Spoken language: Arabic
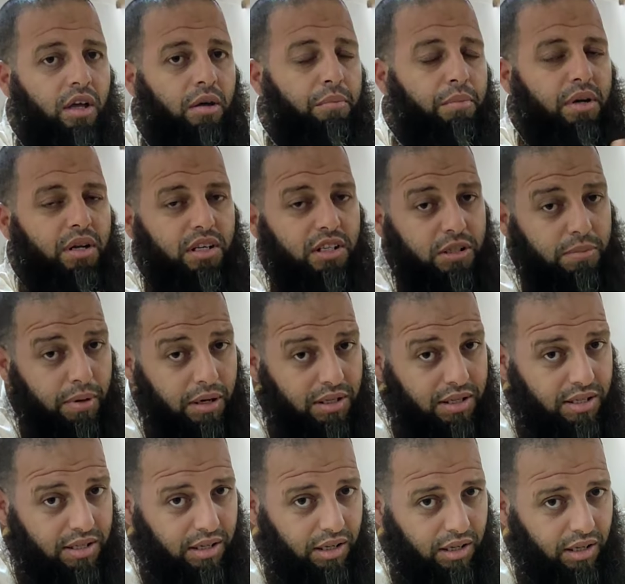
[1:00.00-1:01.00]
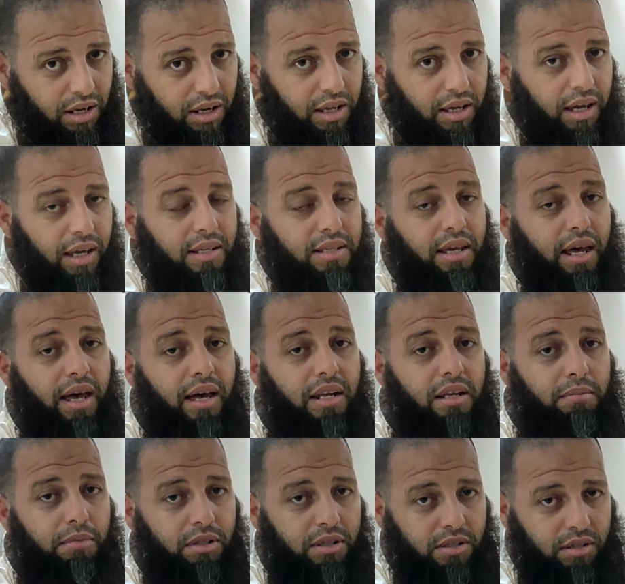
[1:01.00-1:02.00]
بالنسبه للسيده اللي هي
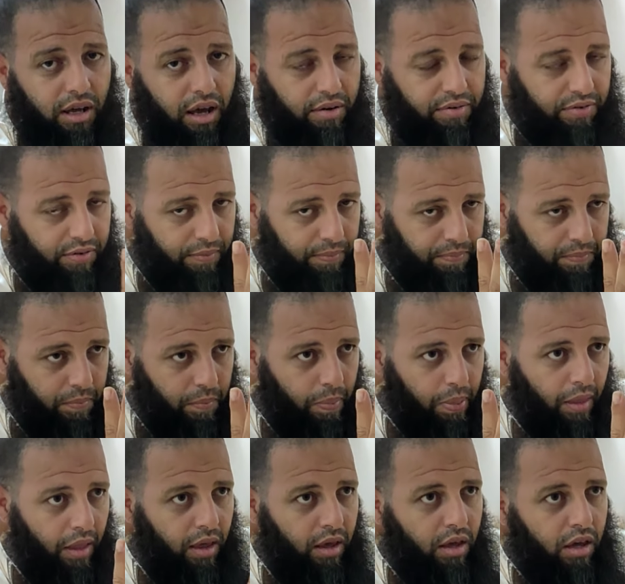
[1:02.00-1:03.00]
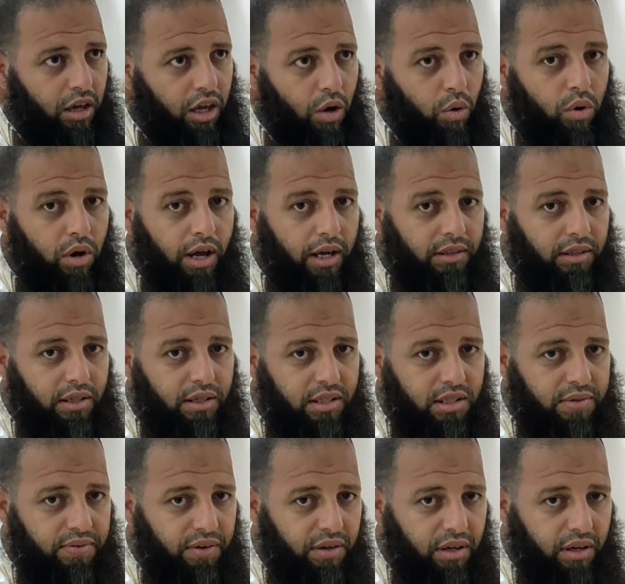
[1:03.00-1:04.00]
كتعاني من التقاف كيولي عندها
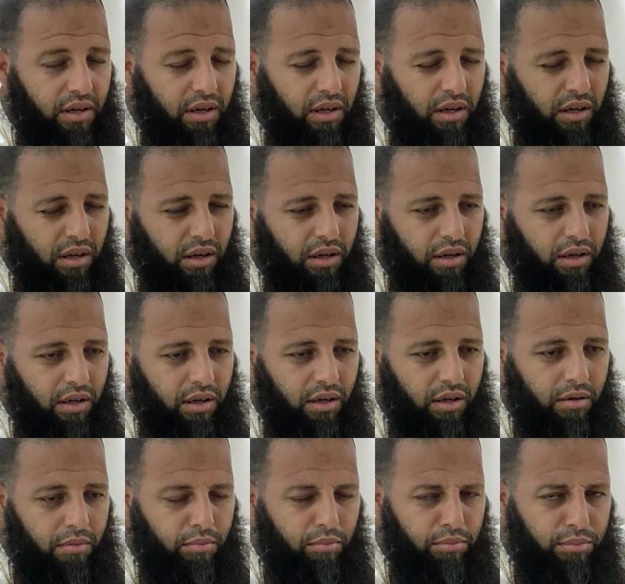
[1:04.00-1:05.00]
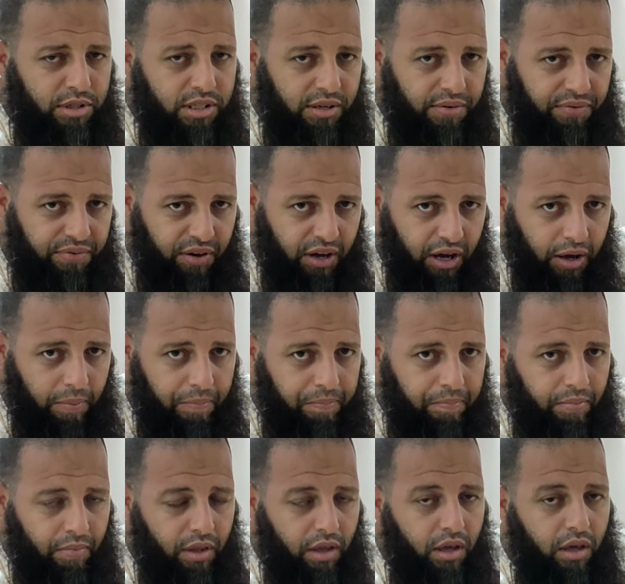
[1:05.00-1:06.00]
تصفي... آه، مصفحه
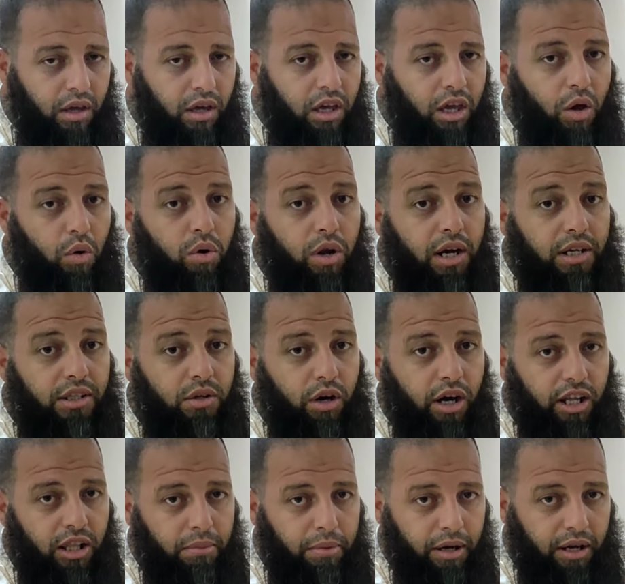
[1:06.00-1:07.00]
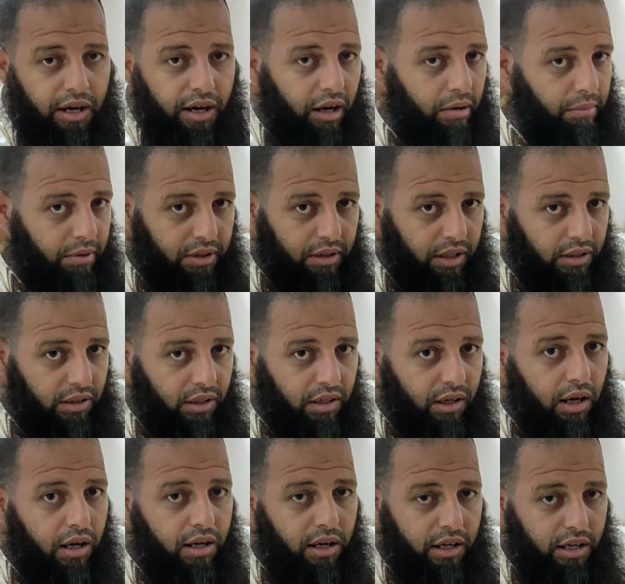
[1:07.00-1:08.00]
كيولي عندها واحد البكاره
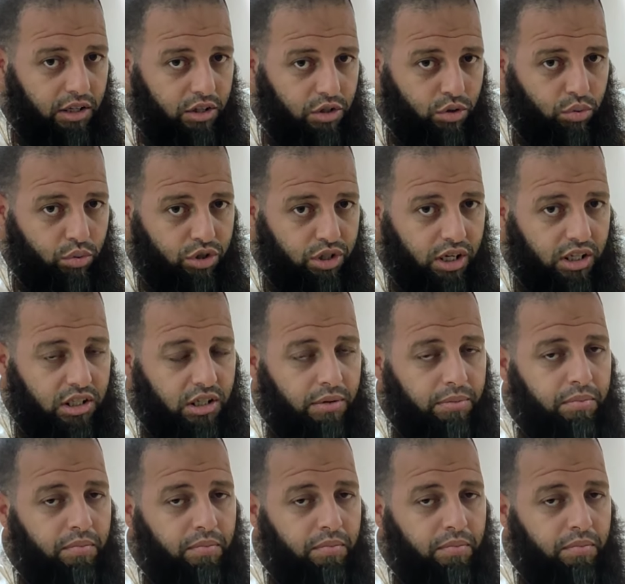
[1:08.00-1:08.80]
مطاطيه الا هي تزوجات